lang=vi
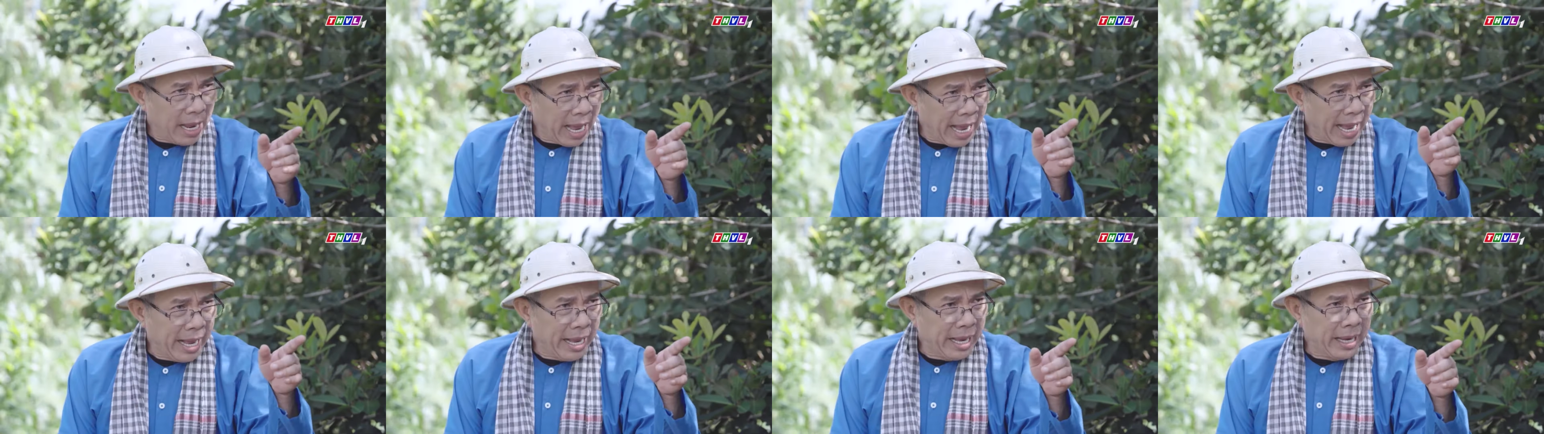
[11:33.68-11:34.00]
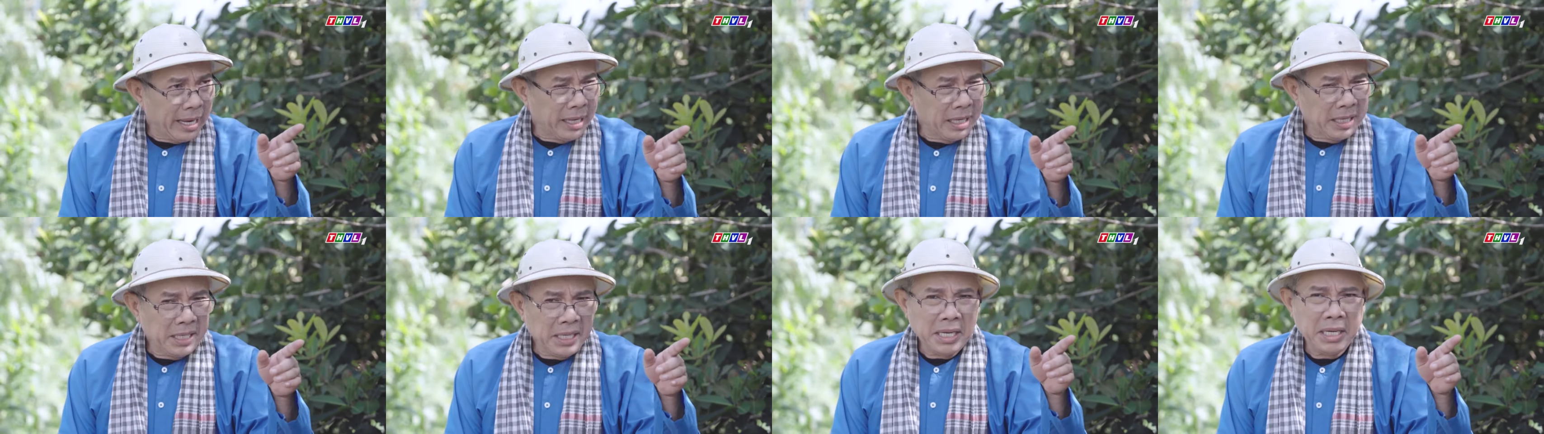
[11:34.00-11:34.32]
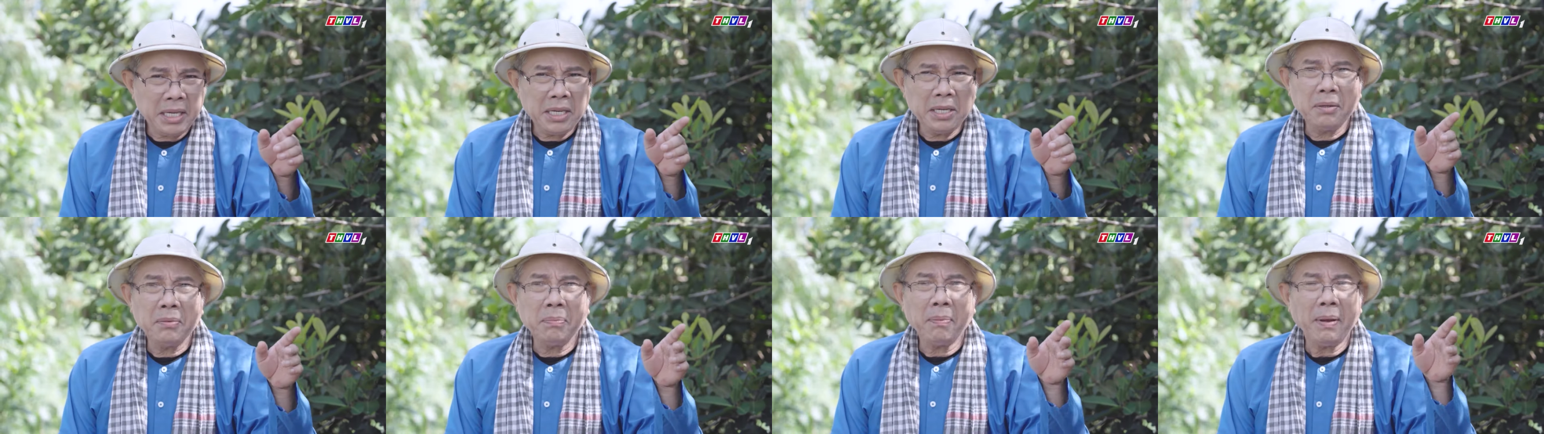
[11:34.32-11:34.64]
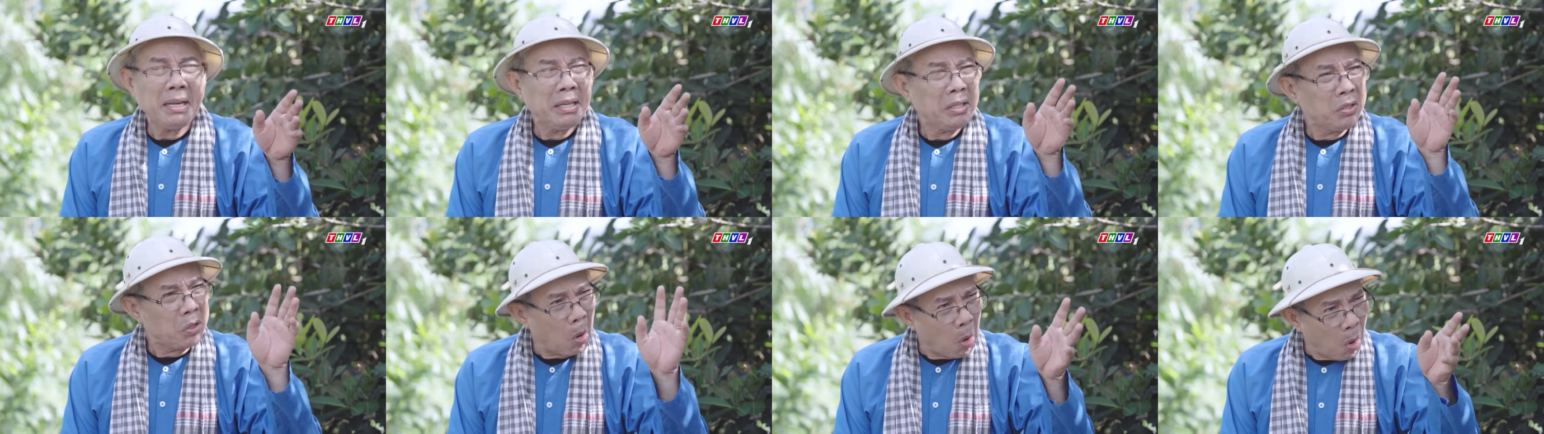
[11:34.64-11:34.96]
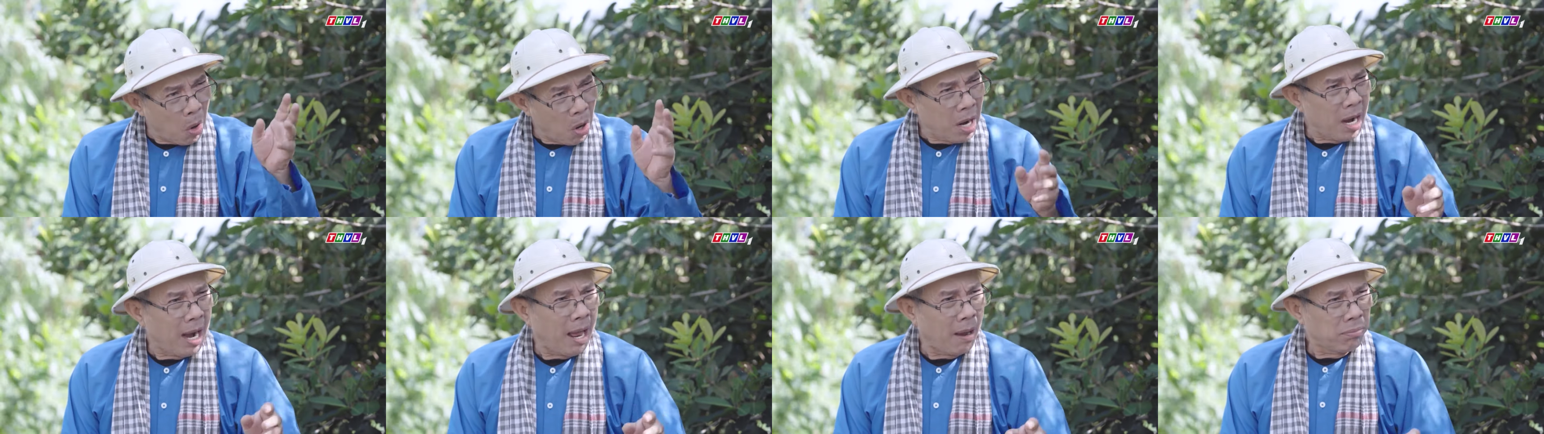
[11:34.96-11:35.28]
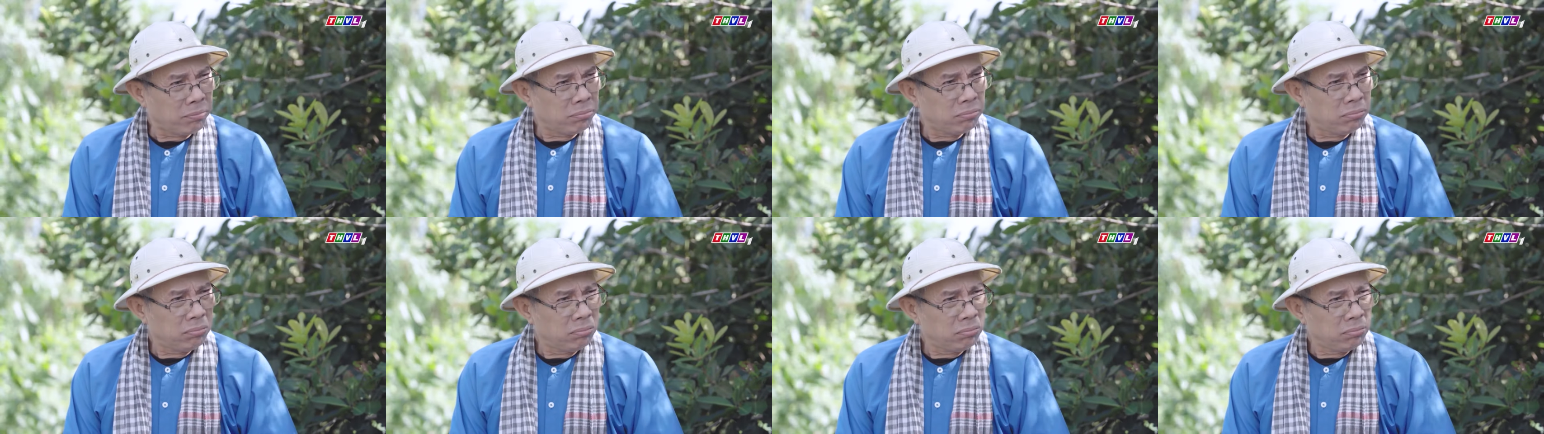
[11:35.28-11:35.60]
đăng cái gì phải chọn
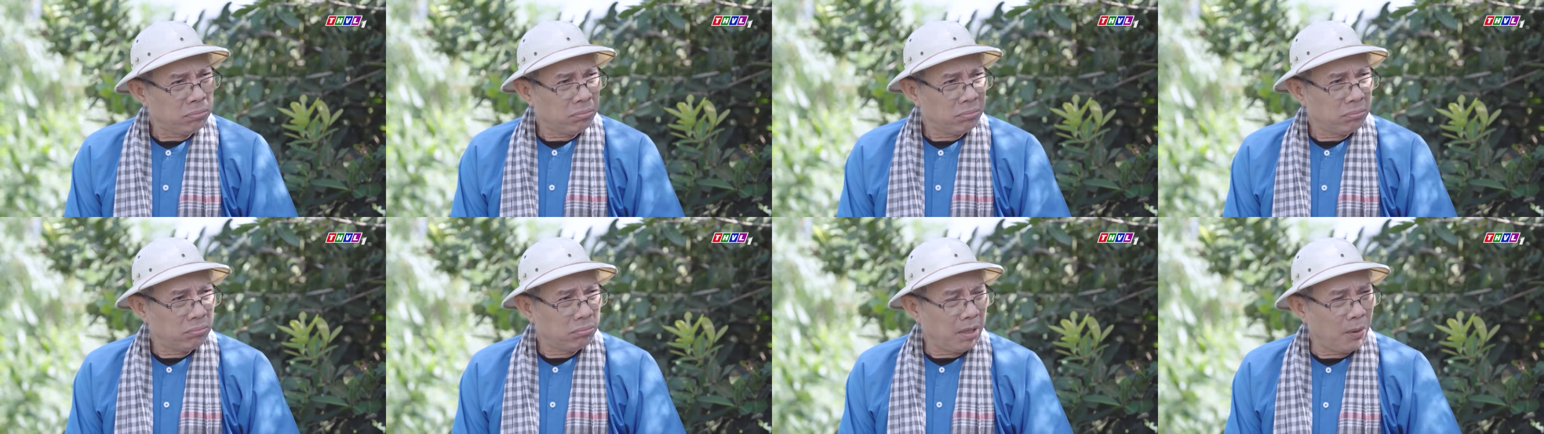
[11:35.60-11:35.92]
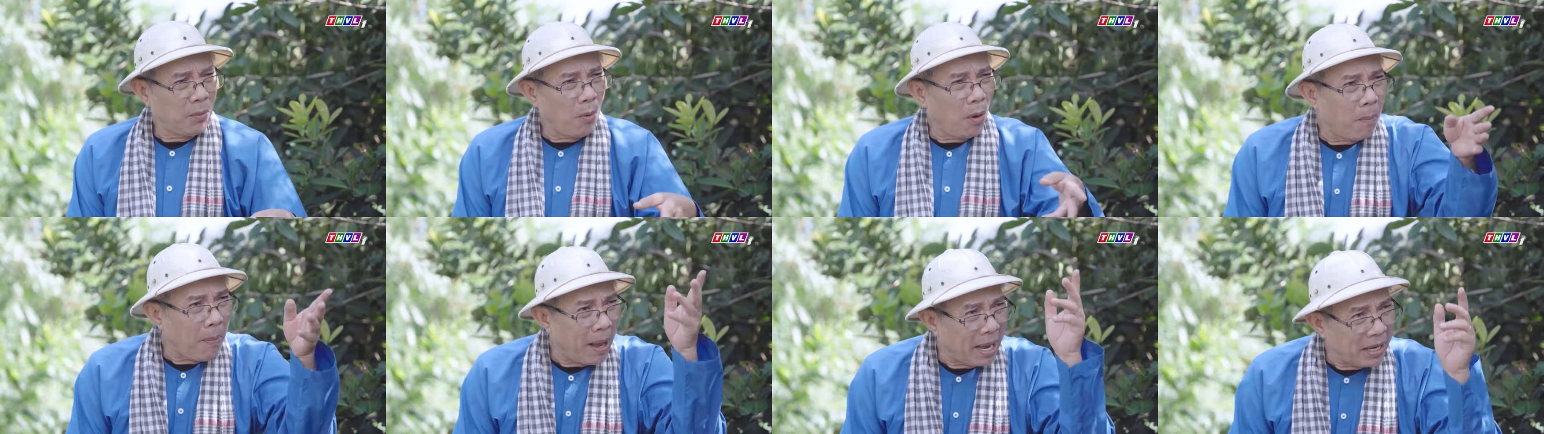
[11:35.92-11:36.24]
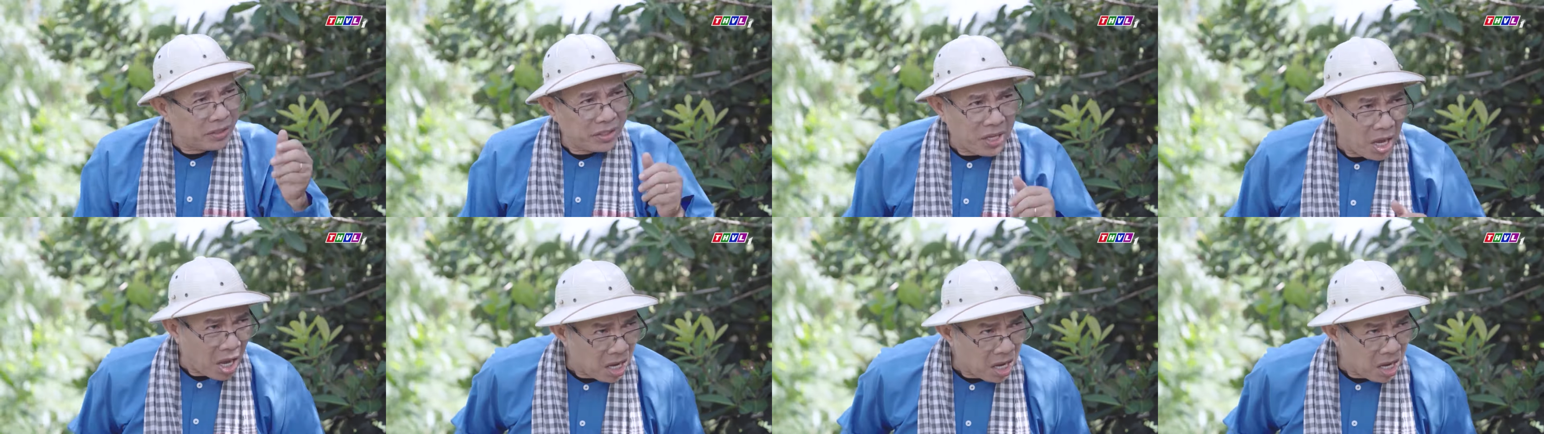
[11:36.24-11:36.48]
lọc phải có bằng